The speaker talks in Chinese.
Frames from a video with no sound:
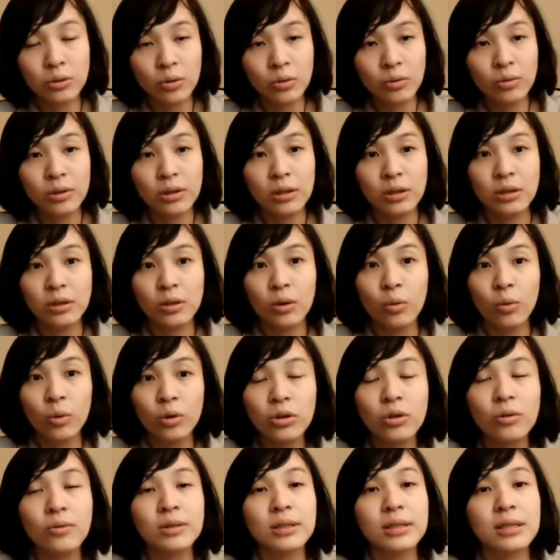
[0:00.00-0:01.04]
松的
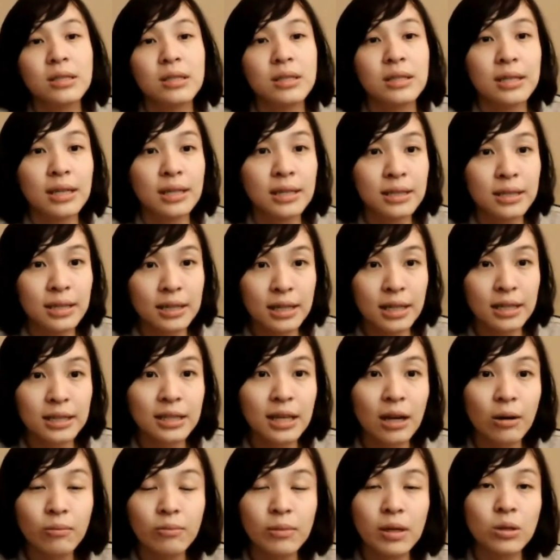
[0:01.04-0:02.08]
活动时间写在
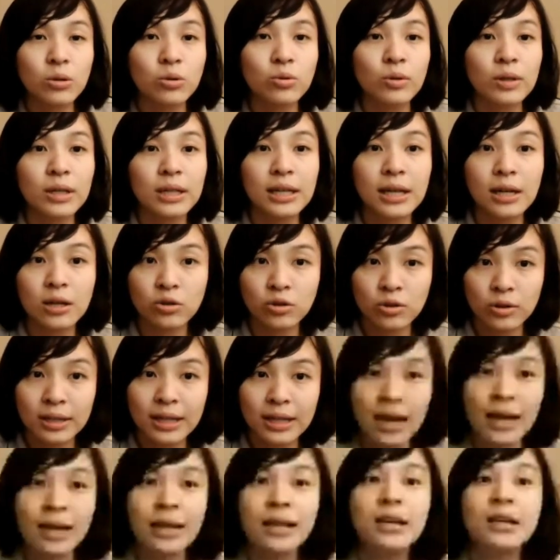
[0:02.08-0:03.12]
上面，所以可以去
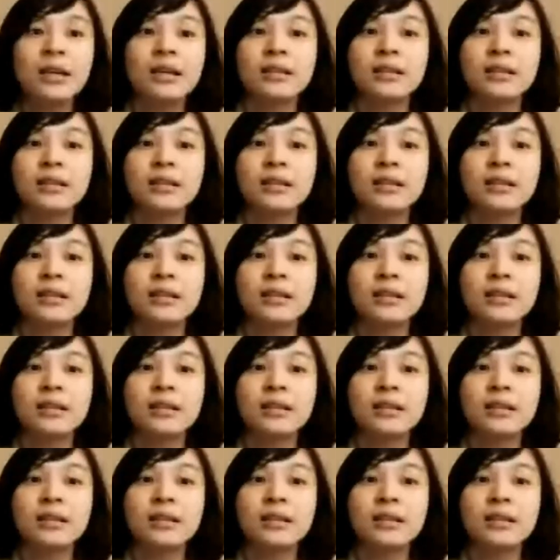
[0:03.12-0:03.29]
看